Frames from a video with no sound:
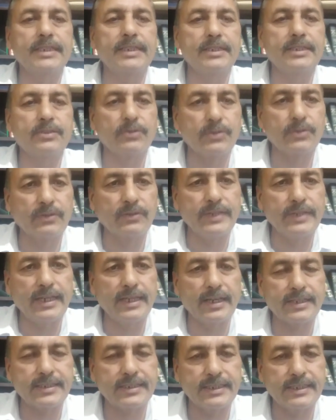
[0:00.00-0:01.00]
ये दोनों
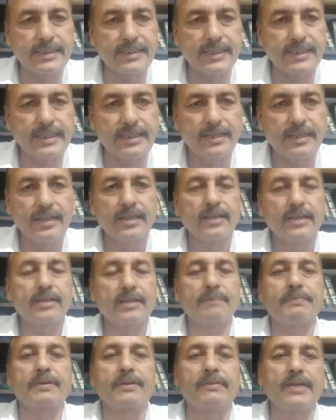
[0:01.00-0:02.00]
वीला किए थे
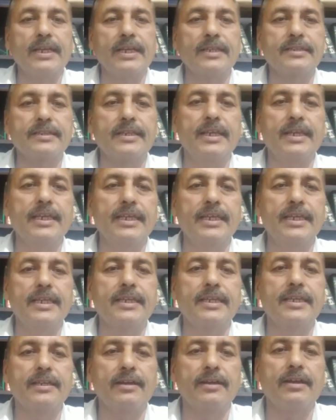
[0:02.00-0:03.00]
कि परवेज़ लाई
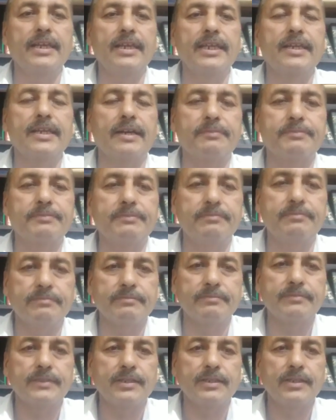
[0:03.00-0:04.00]
की रहाई कब
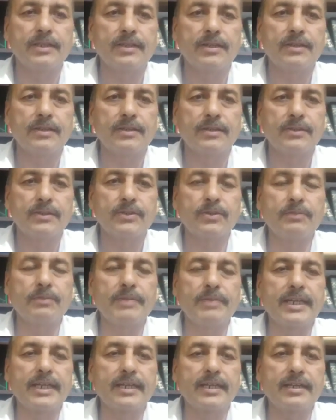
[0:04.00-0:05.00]
तो
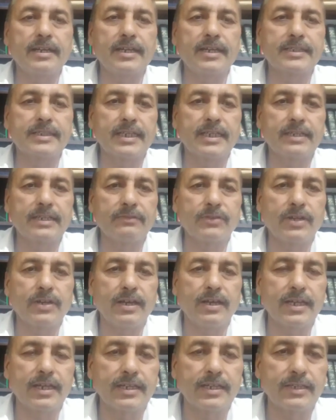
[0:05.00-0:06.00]
मैंने कहा था कि वो
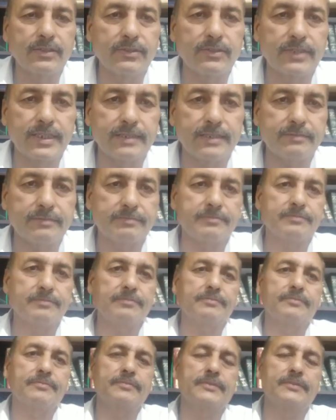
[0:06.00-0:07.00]
नहीं होंगे
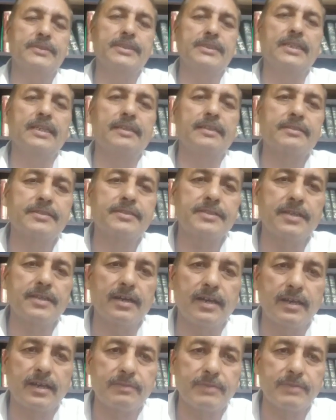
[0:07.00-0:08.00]
ये
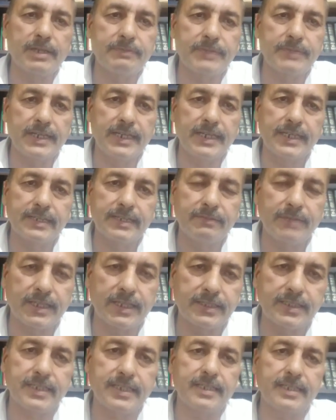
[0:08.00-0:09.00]
चार माह पहले की
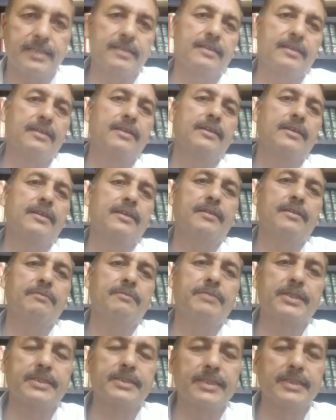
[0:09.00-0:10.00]
बातें हैं
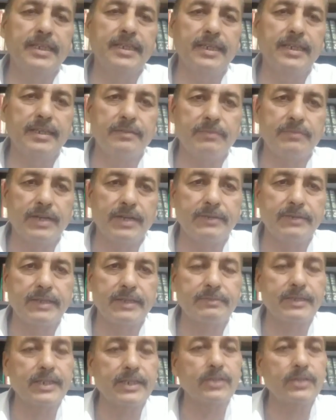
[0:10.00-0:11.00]
फिर तीन माह
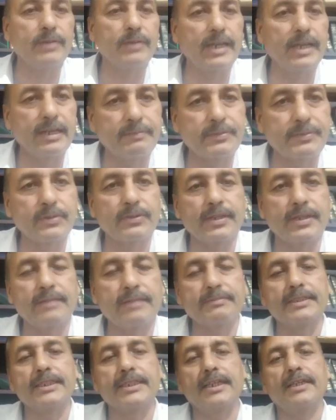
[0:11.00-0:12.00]
बाद मैंने दोबारा
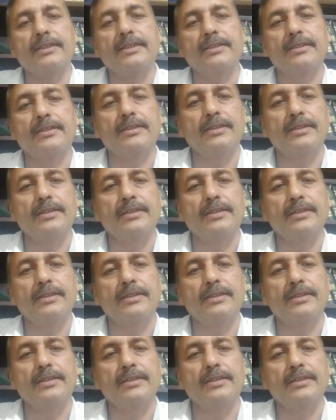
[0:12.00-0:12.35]
प्रोग्राम किया